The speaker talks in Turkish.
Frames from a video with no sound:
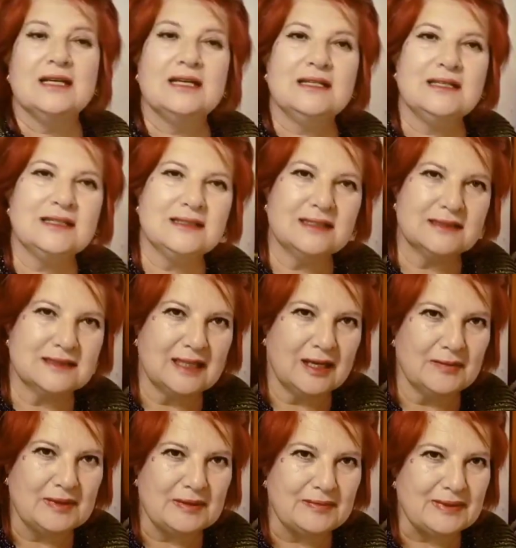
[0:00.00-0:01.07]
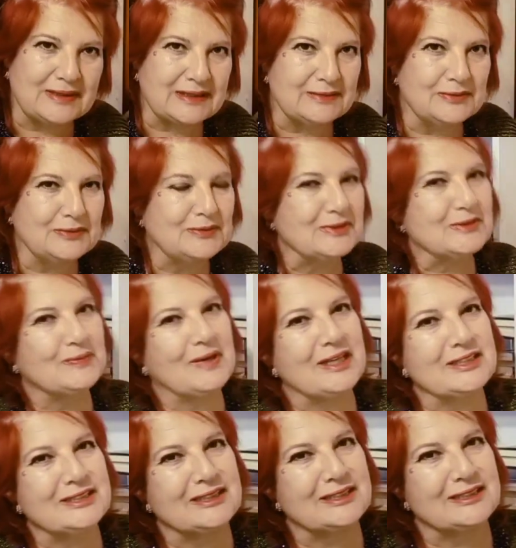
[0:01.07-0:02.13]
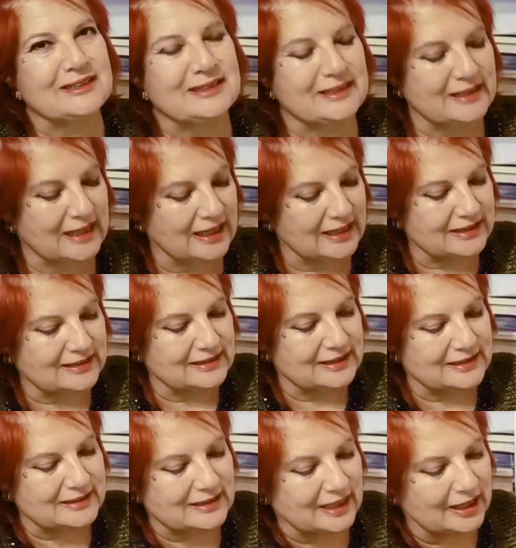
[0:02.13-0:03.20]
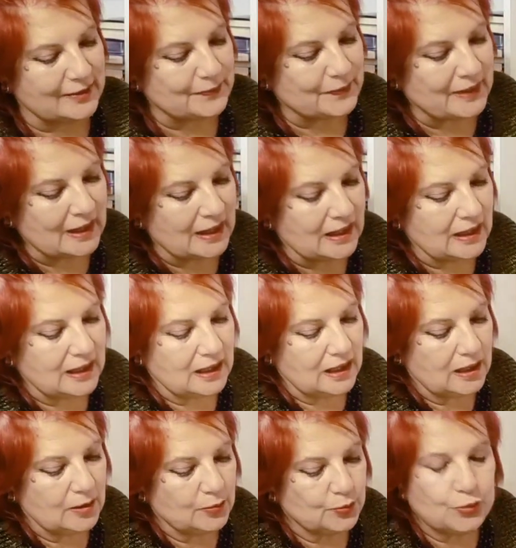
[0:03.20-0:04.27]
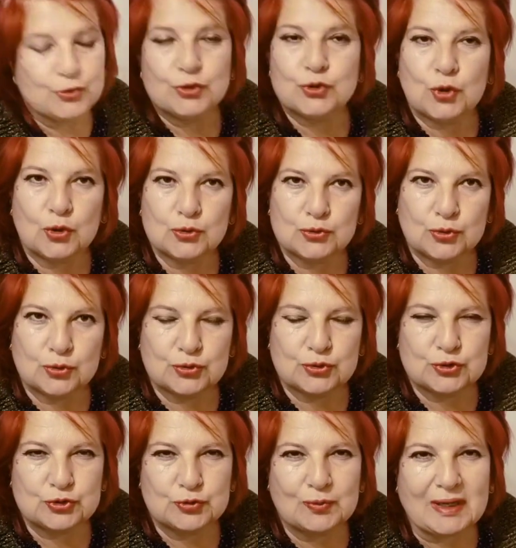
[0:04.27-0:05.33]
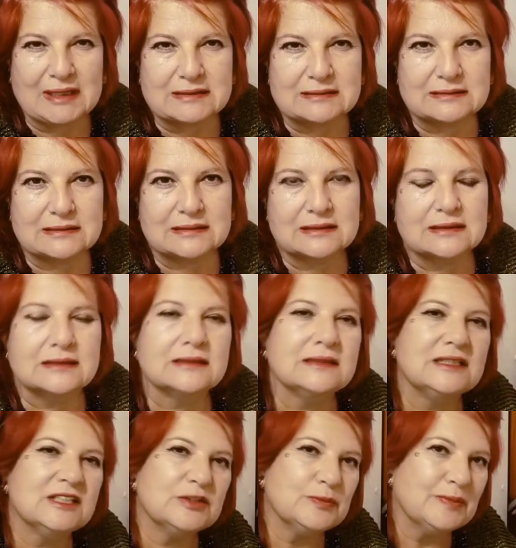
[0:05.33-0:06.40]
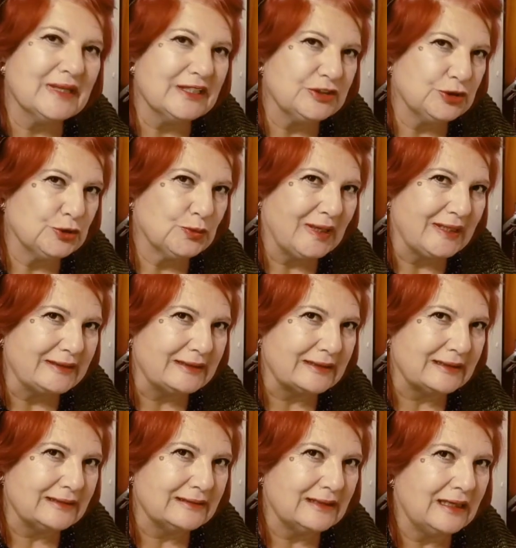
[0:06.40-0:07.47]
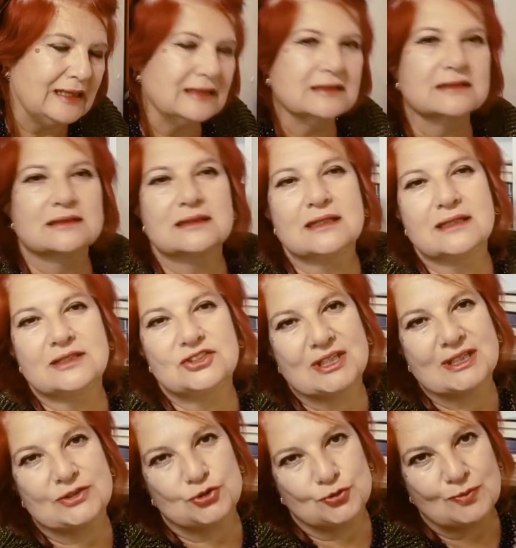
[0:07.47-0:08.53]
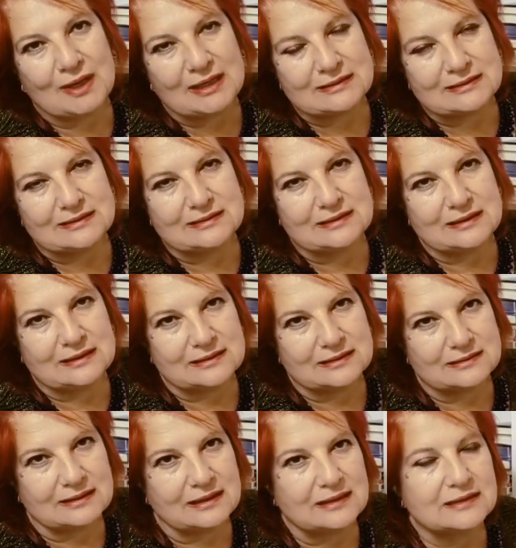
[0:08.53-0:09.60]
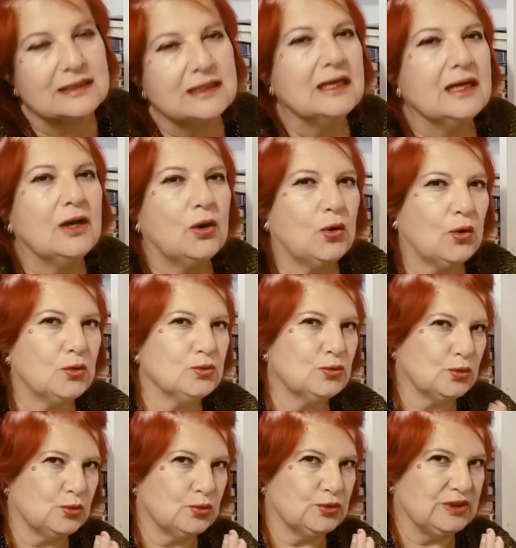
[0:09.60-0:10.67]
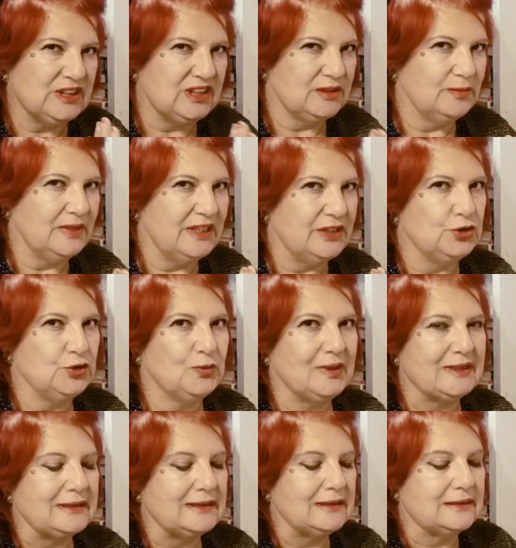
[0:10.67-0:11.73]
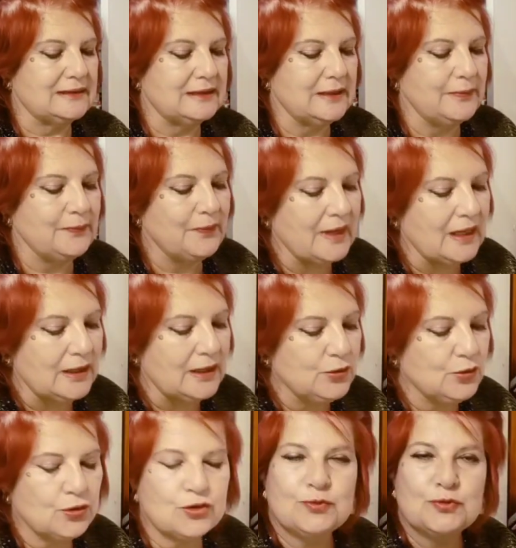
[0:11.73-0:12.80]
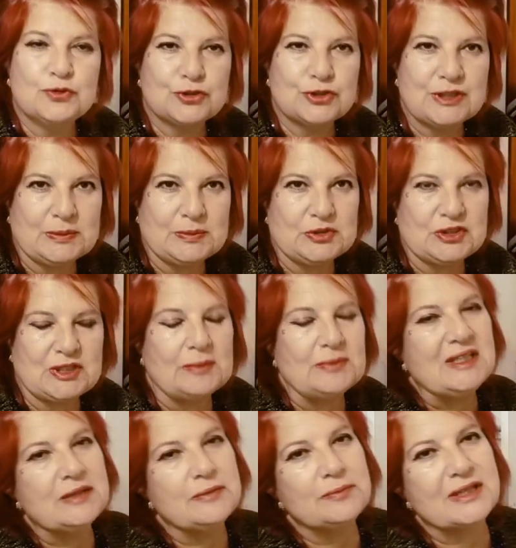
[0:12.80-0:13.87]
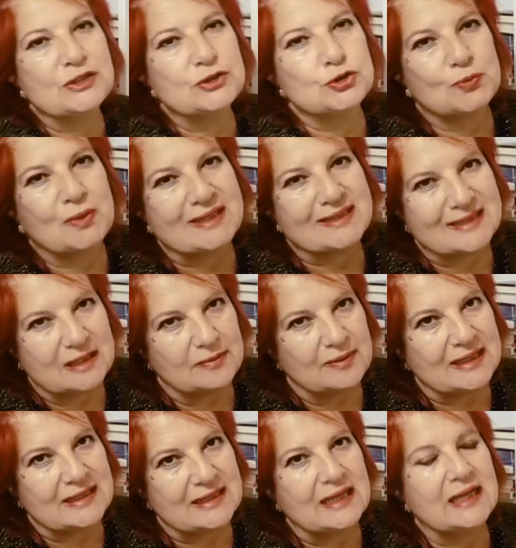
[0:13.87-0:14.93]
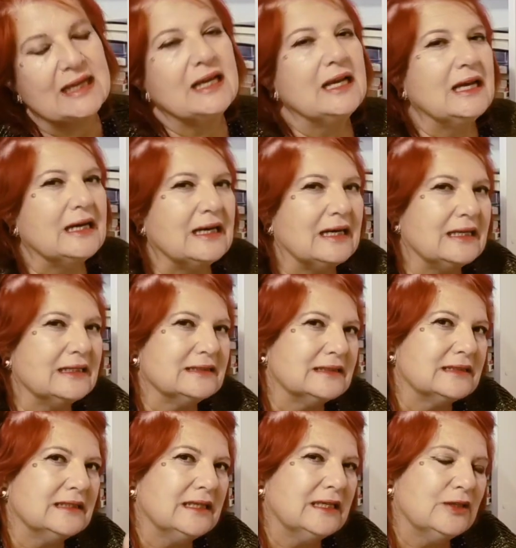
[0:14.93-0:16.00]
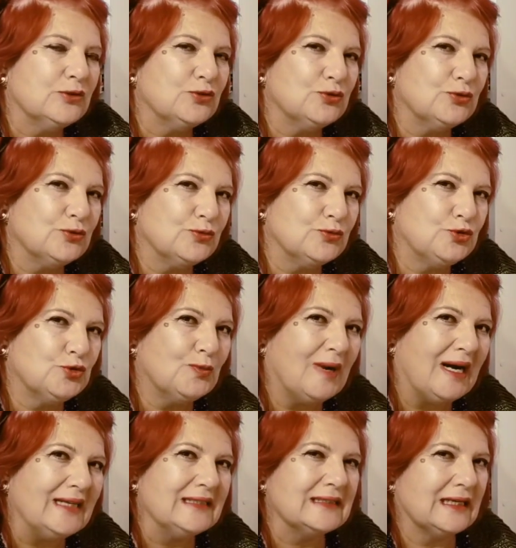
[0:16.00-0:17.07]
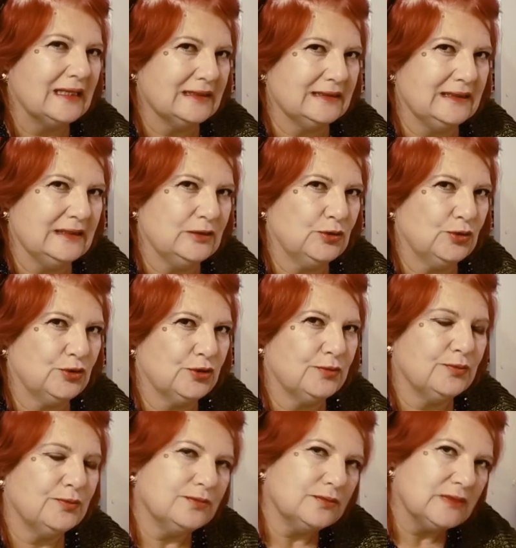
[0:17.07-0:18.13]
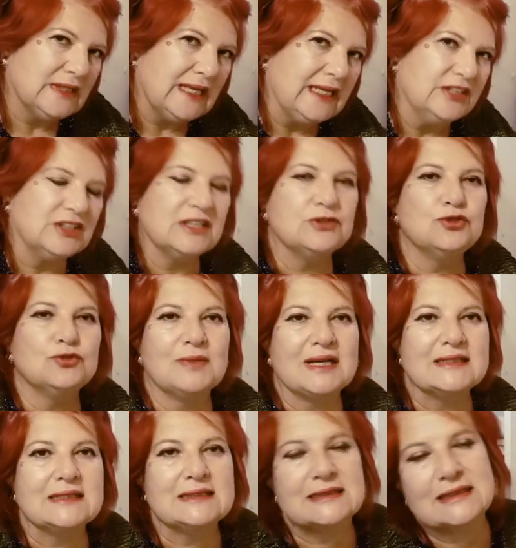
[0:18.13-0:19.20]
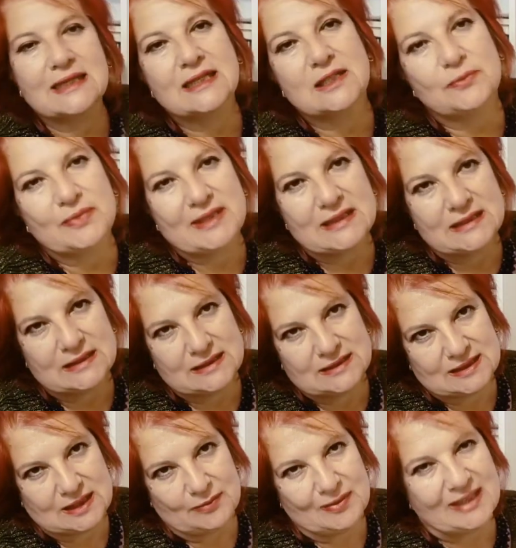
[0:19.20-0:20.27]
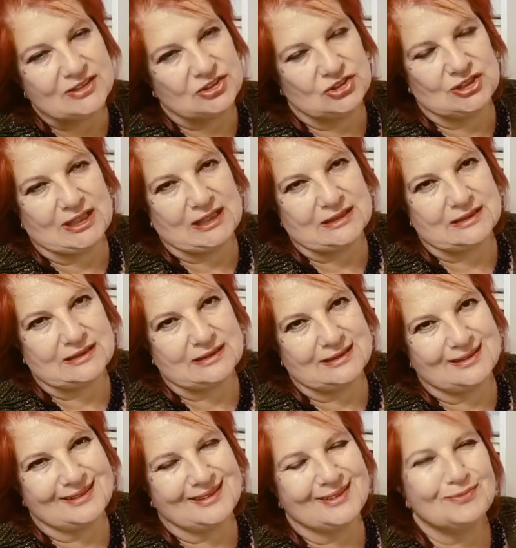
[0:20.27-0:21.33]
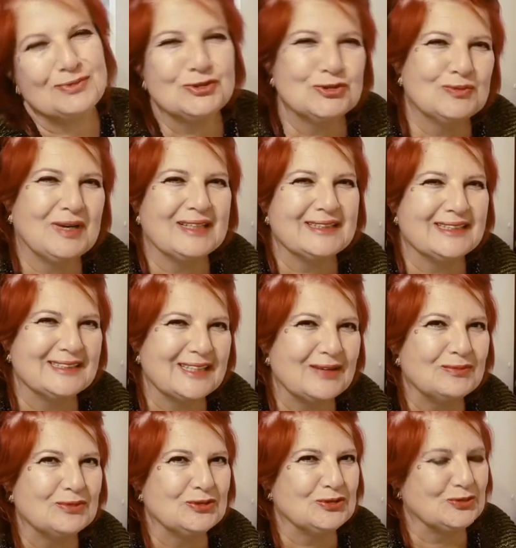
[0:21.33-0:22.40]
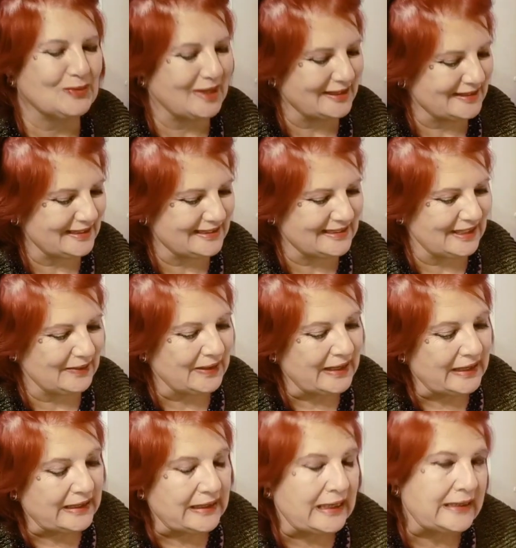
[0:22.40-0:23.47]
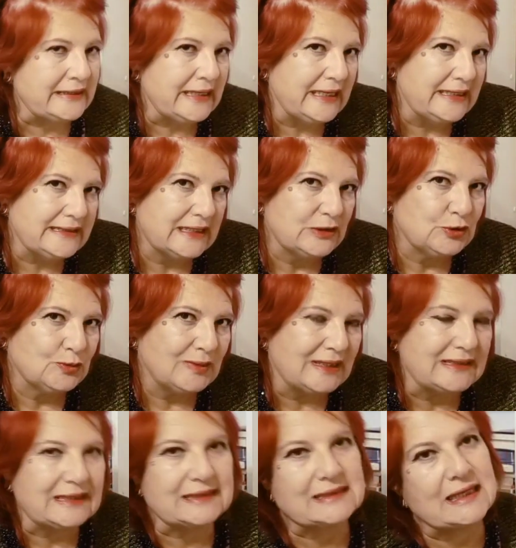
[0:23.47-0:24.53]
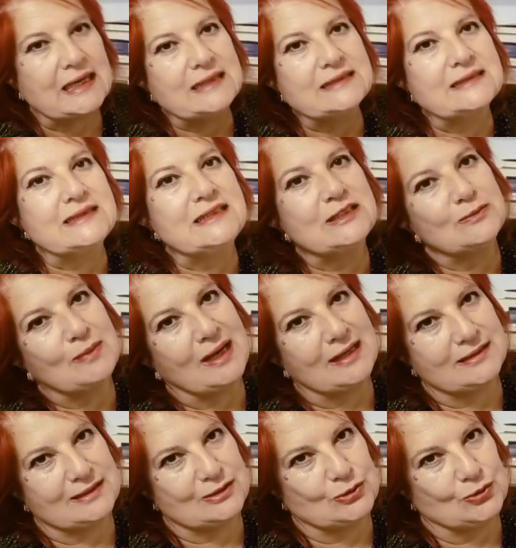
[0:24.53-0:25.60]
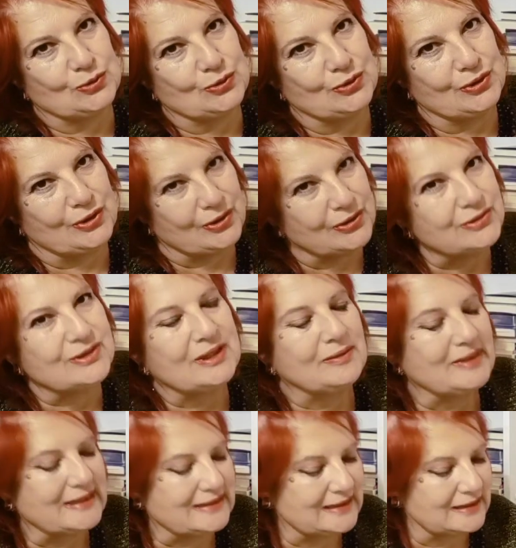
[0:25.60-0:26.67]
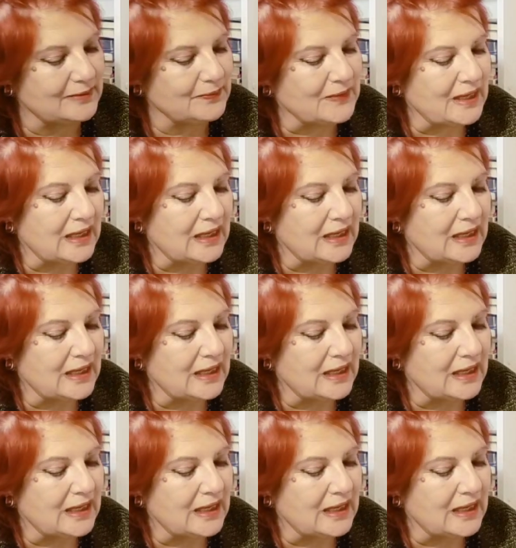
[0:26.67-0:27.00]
Yıldızname bakımımız başladı arkadaşlar. Bugün 19 Şubat 25 Şubat'a kadar gelecek cumartesiye kadar 19-25 Şubat arası yorumunuzu yapacağım. 25 Şubat demekle artık Cuma'yı kastediyorum. Gelecek cumartesi yeni bir yıldızname açacağız. Bu cumartesiden bu cumartesiye. Yani gelecek cumartesi ayın 26'sı oluyor. Onu demek istedim.